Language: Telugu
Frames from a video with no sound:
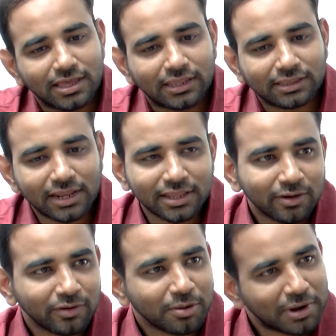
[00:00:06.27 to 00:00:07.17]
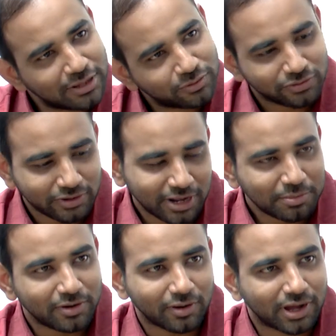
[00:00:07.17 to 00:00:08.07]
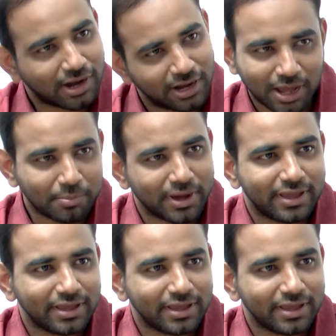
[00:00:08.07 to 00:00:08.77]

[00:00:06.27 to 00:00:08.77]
ఎంత లేదనుకున్నా మళ్ళీ చూసుకుంటే మీరు ఒక అంటే అమ్మాయి